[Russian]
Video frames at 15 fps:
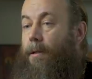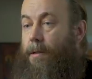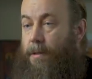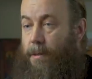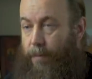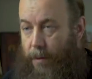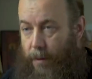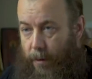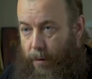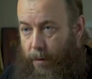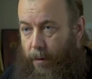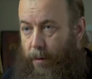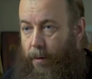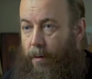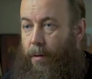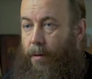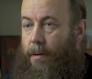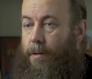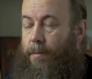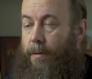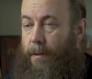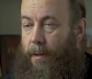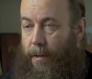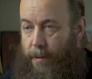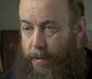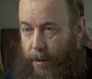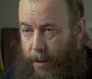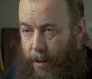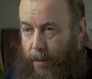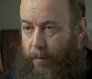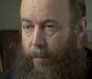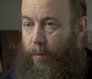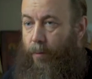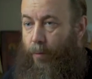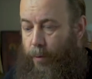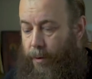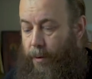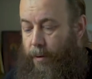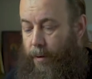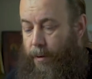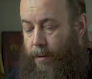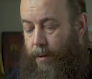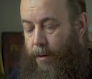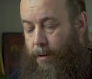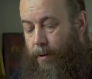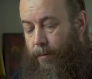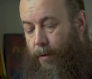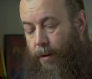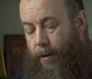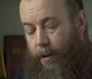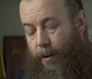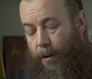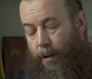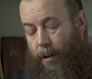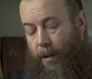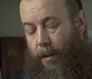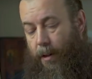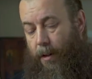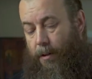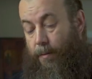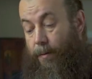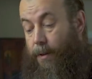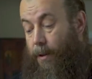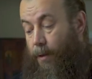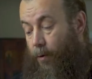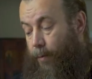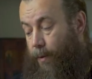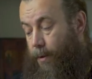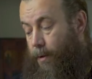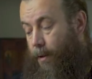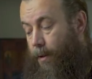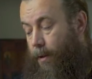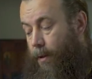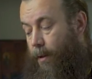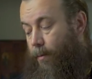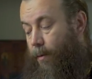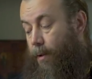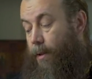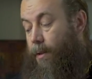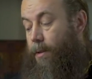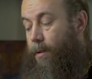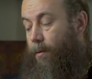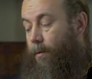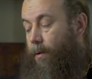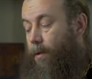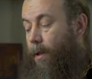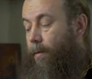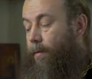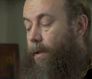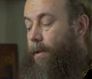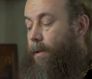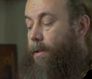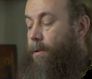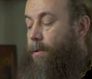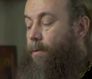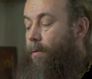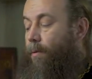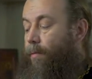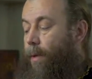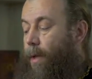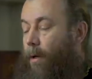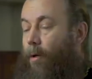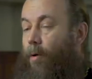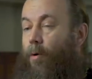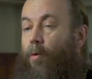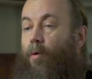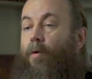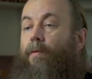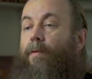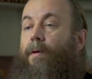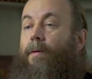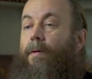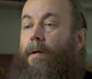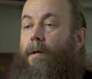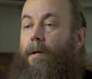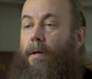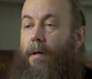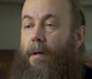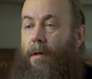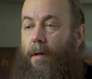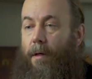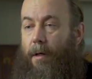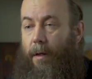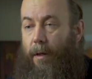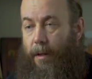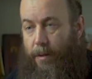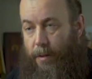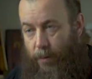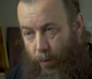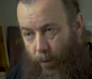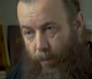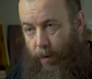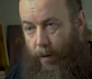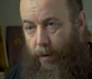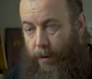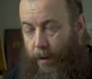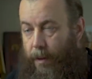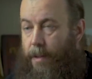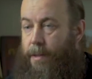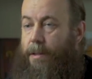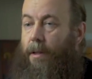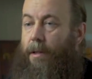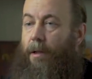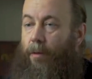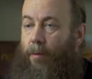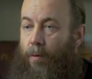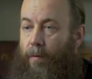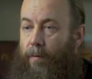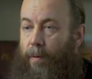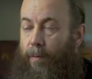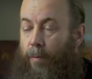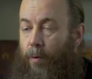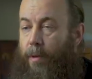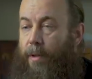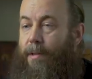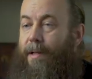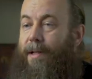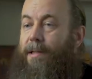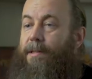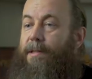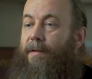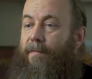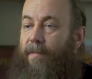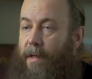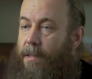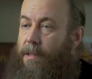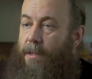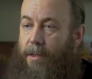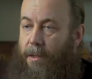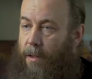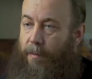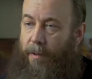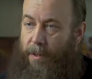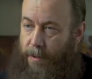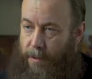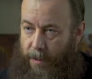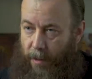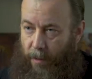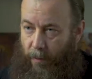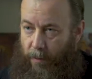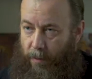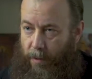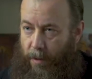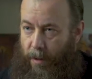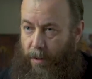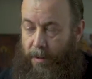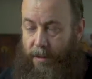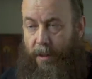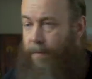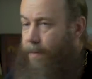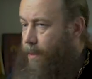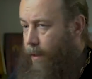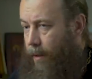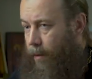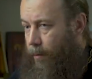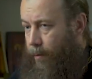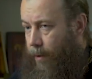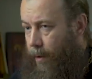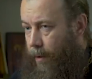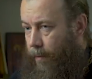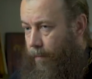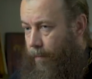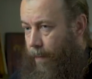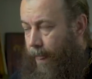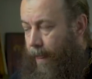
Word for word: Действительно, Святая Церковь учит нас на основании Священного Писания, Божественного Откровения, что кровь Христова на кресте Голгофы пролита за весь человеческий род, за всех людей.